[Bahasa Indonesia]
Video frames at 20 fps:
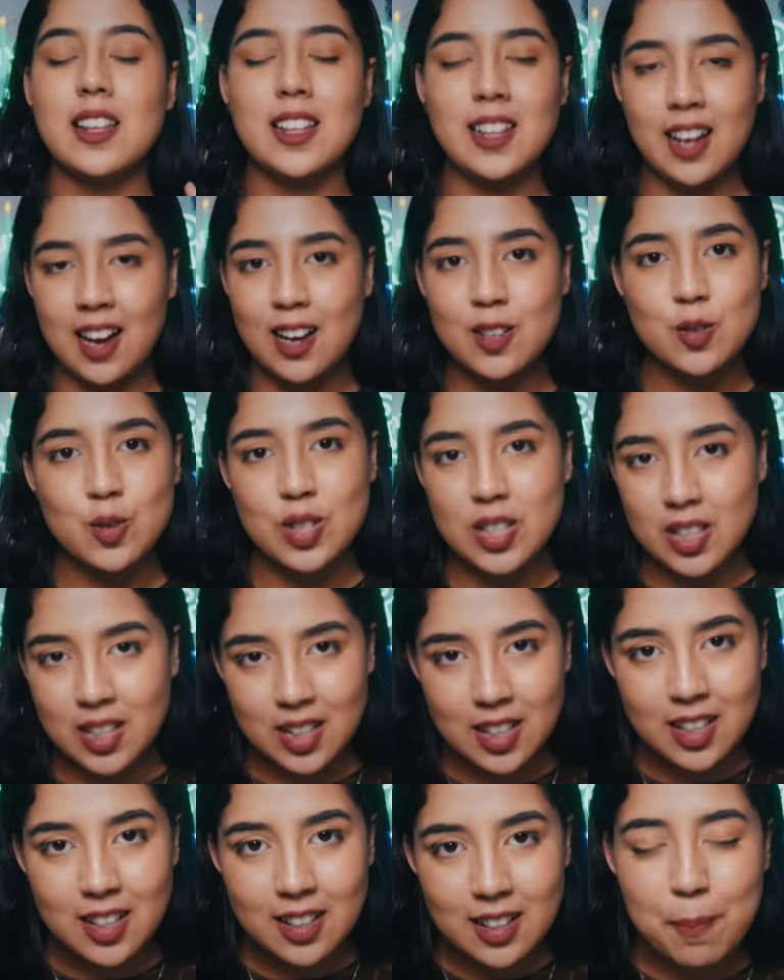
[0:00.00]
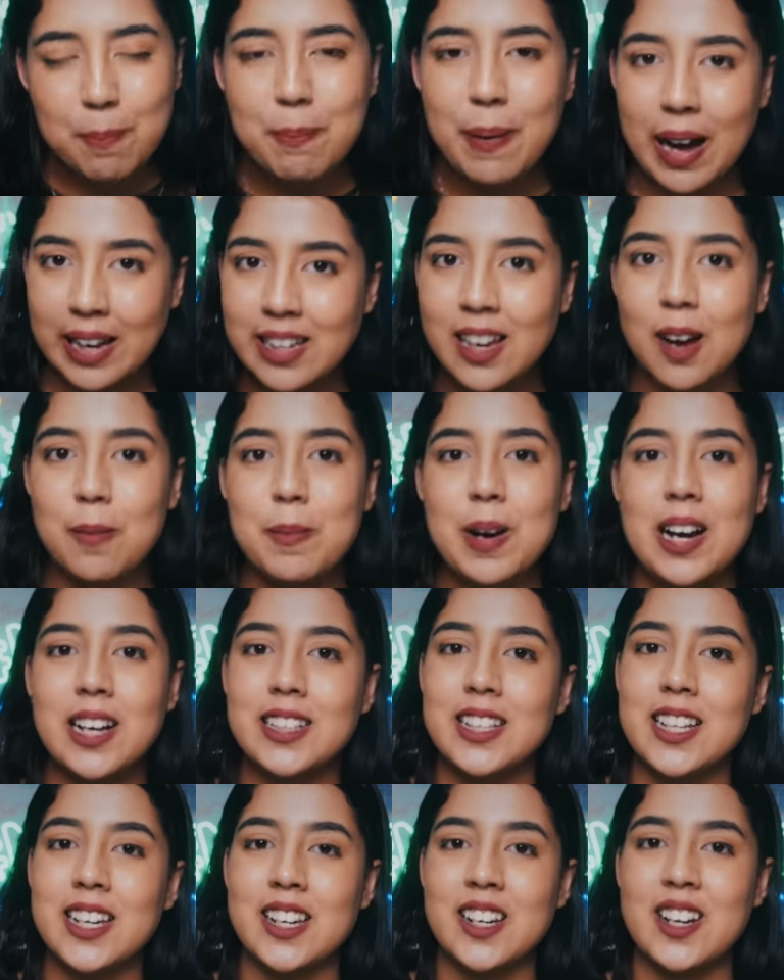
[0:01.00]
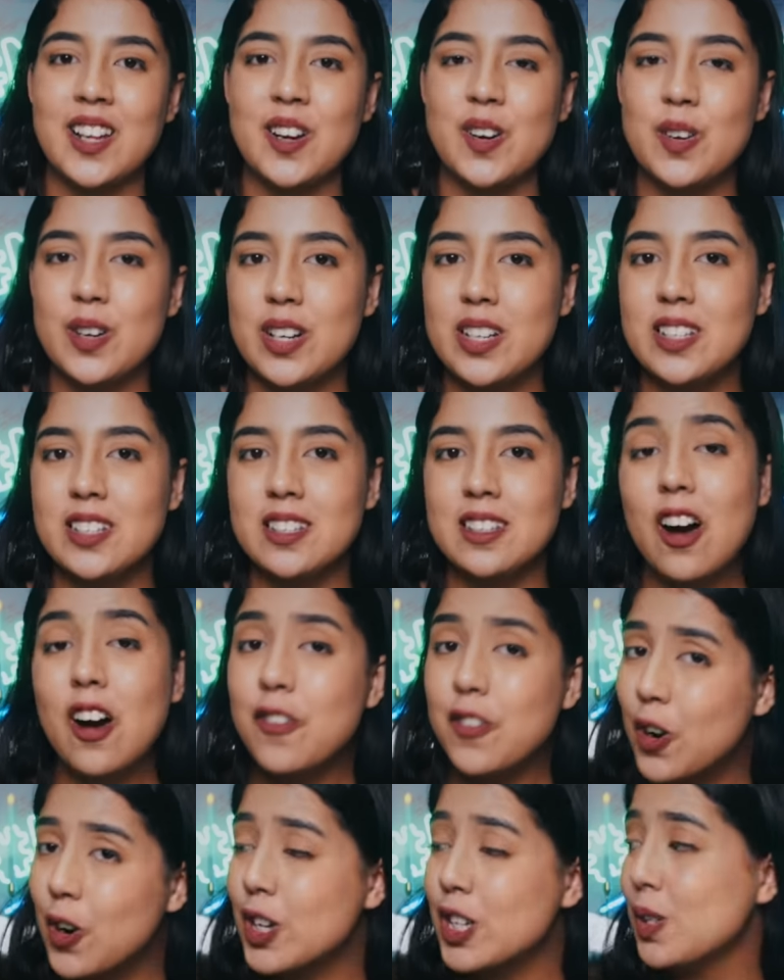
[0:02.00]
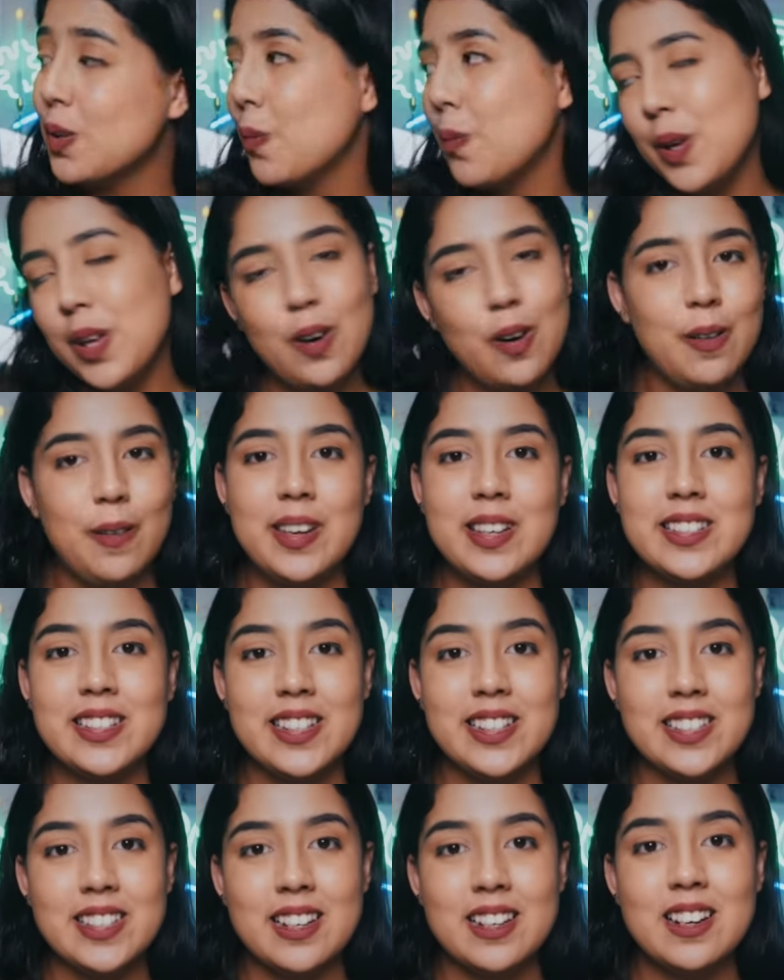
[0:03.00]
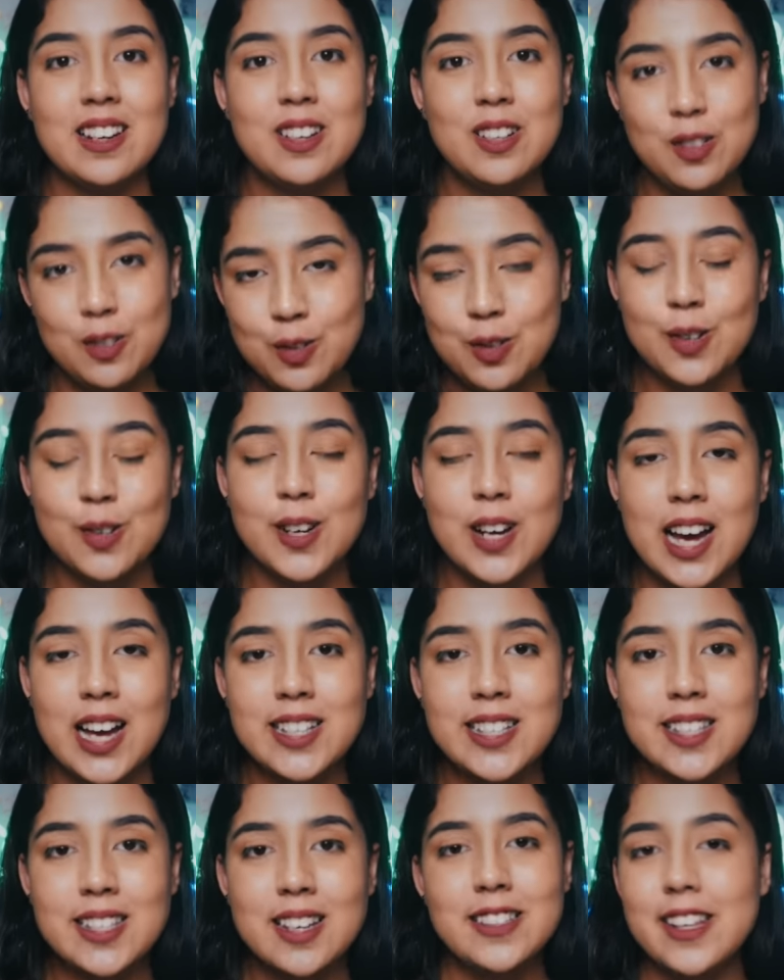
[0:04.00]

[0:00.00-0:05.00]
tentang kasus ini. Banyak banget dari Neroris. Of course, we always listen to you guys.